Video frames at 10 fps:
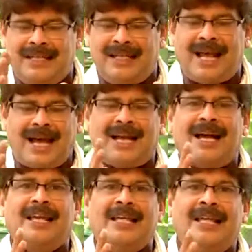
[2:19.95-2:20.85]
ఇలాగా
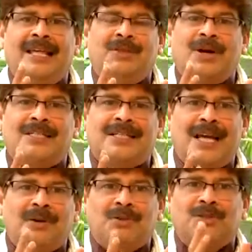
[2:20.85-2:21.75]
ఈ
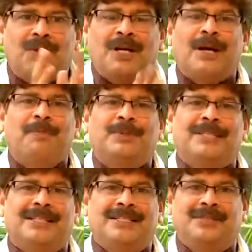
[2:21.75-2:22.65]
దోసకాయ గుజ్జు ఒక కప్పు
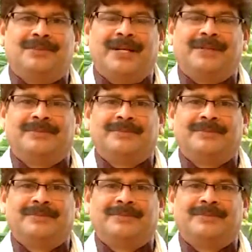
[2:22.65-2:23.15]
సిద్ధం చేసుకోండి